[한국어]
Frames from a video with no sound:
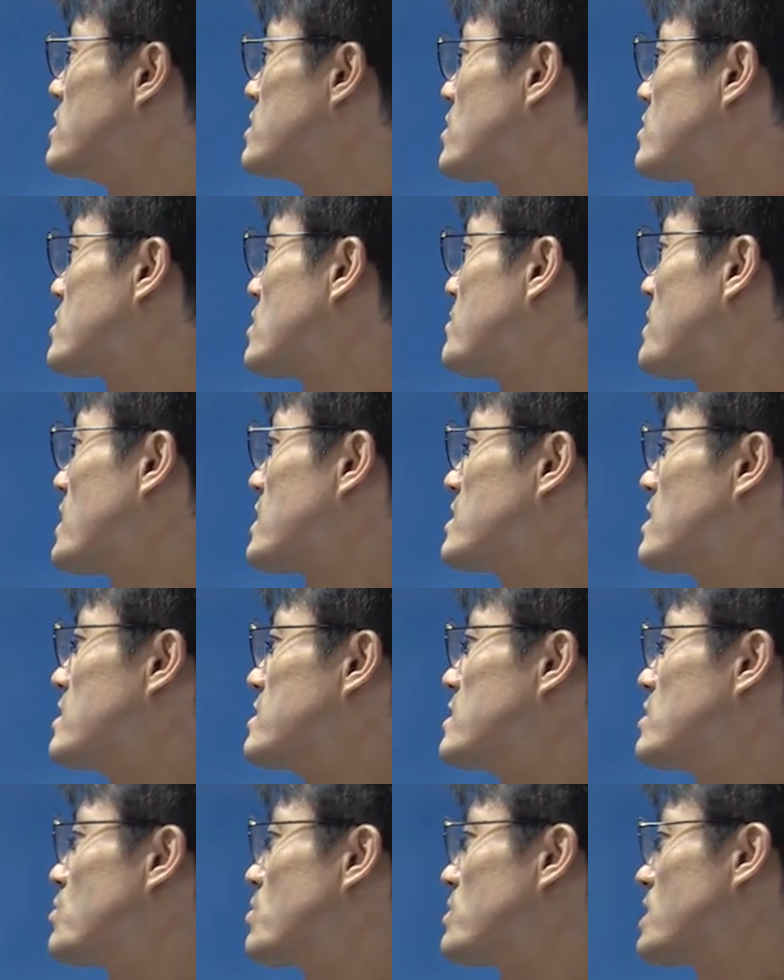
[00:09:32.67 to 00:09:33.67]
인적성을 바뀌지
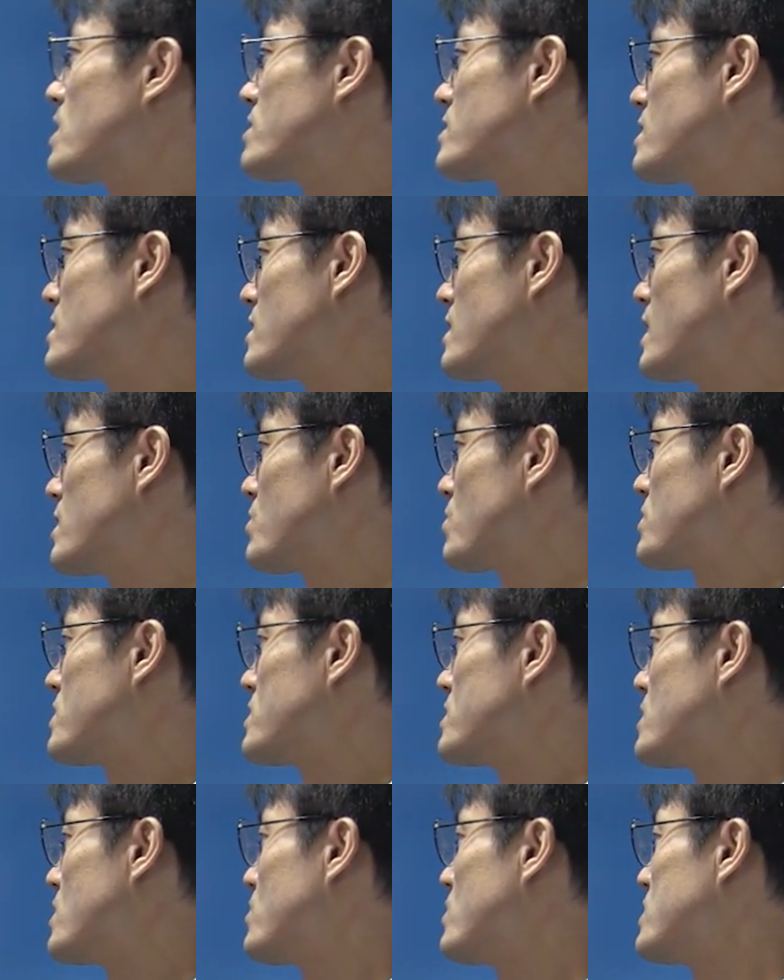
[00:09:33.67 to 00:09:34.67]
않은 채 통신 의자들의
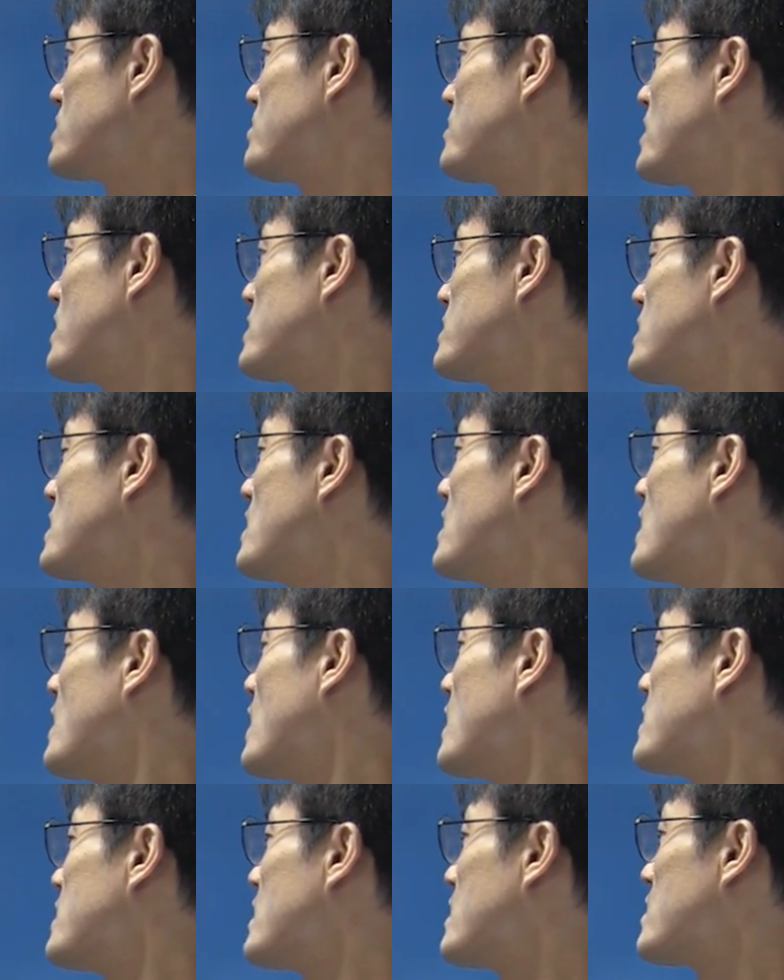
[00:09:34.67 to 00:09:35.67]
통신 자유를 침해하지
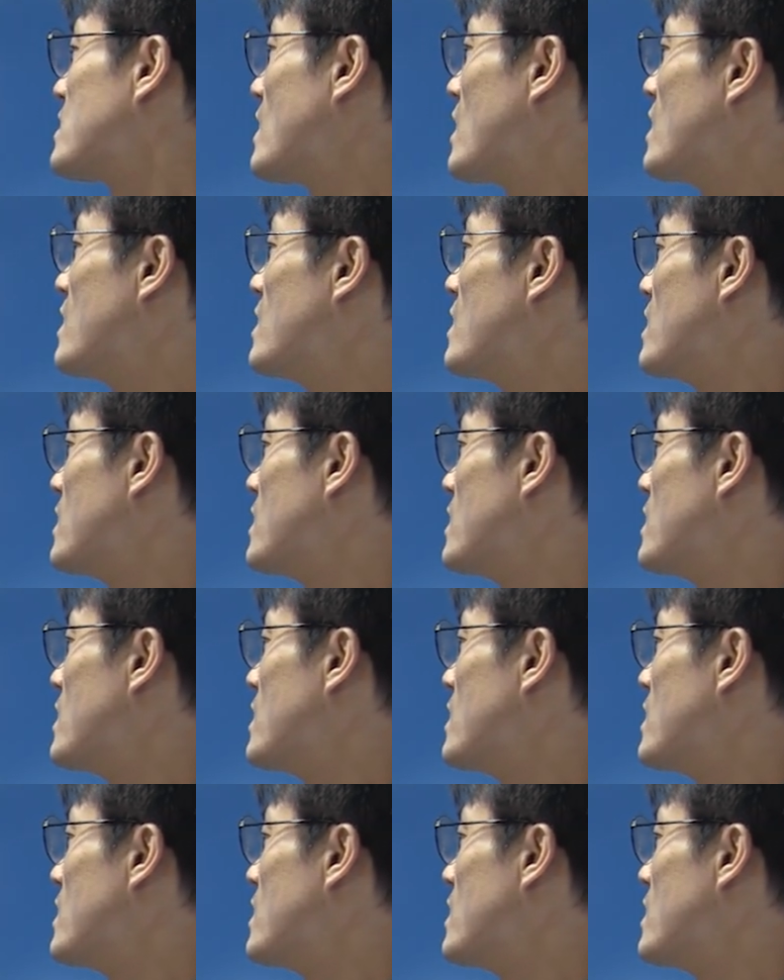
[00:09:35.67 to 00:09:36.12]
아니한다.